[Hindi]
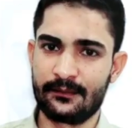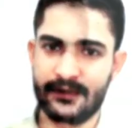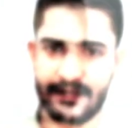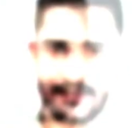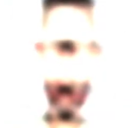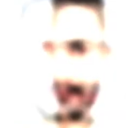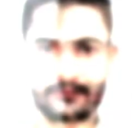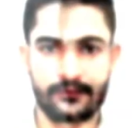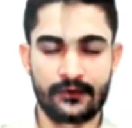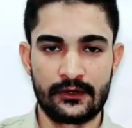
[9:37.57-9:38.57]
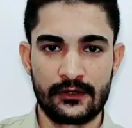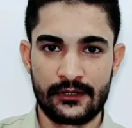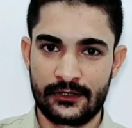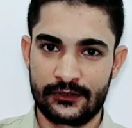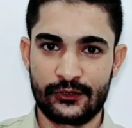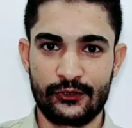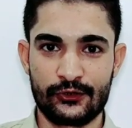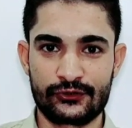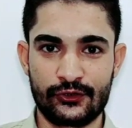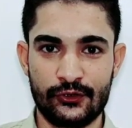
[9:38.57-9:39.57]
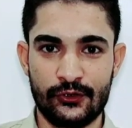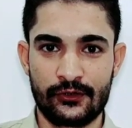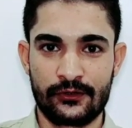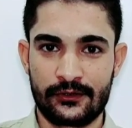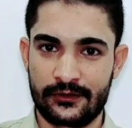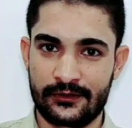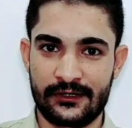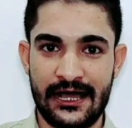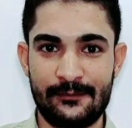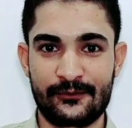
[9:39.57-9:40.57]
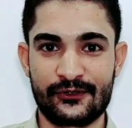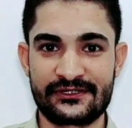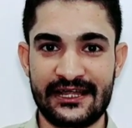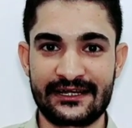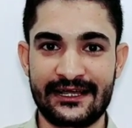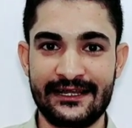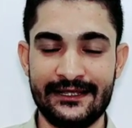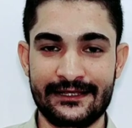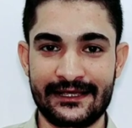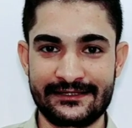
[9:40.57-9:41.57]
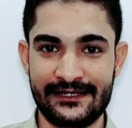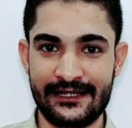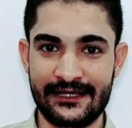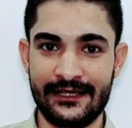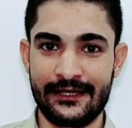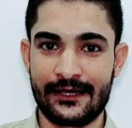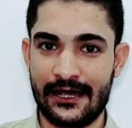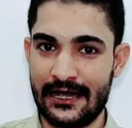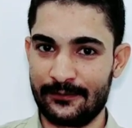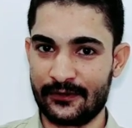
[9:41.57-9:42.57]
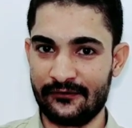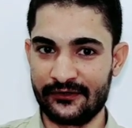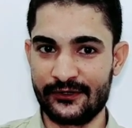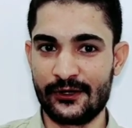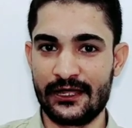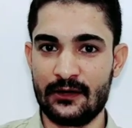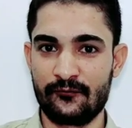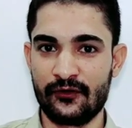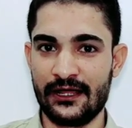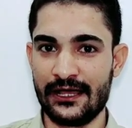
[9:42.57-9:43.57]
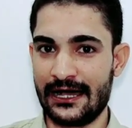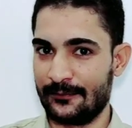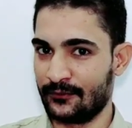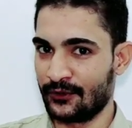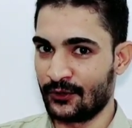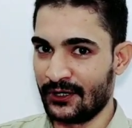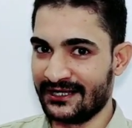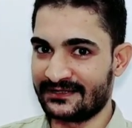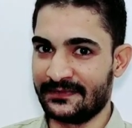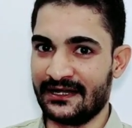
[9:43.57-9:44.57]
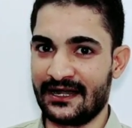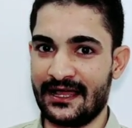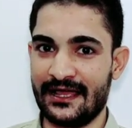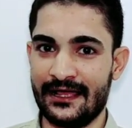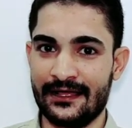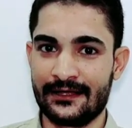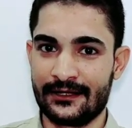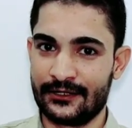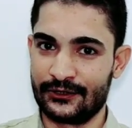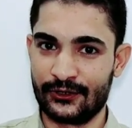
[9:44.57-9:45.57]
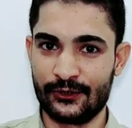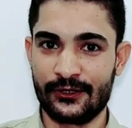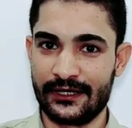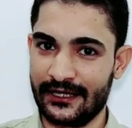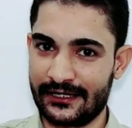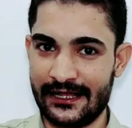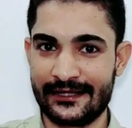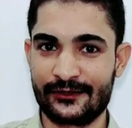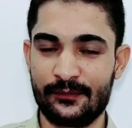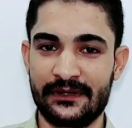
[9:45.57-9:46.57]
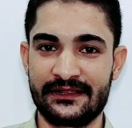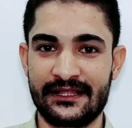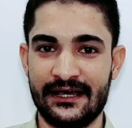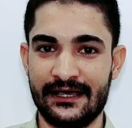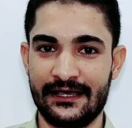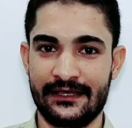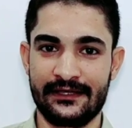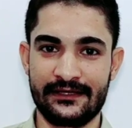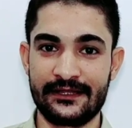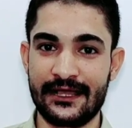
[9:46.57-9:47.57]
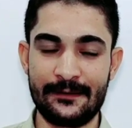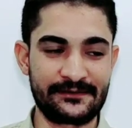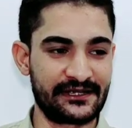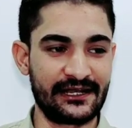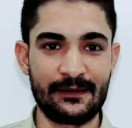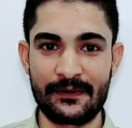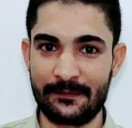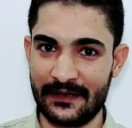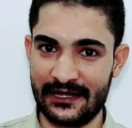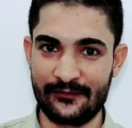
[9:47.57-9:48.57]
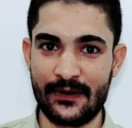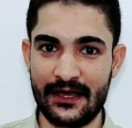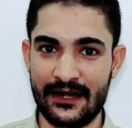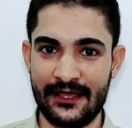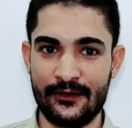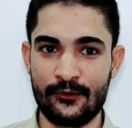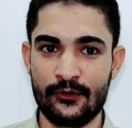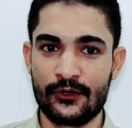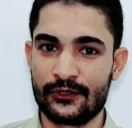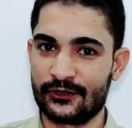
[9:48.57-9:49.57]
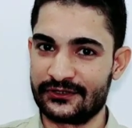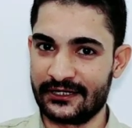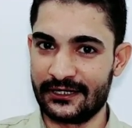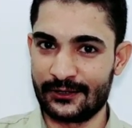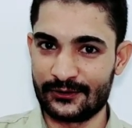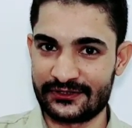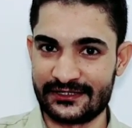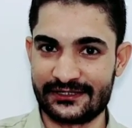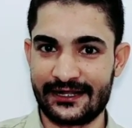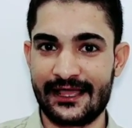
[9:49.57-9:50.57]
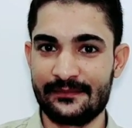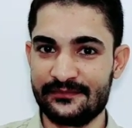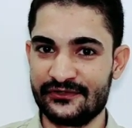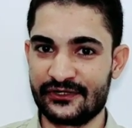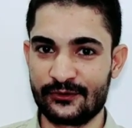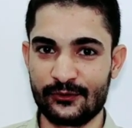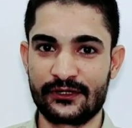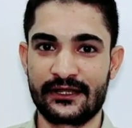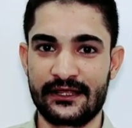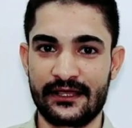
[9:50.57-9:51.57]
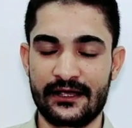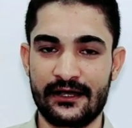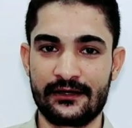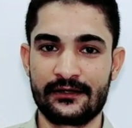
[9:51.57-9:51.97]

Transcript: पड़ेगा तो दोस्तों आपको जानकारी कैसी लगी आपका वीडियो हेल्पफुल है आपको नॉलेज मिल रहा है तो एक लाइक तो बनता है यदि आप चैनल पे पहली बार आए हो तो चैनल को सब्सक्राइब जरूर करिएगा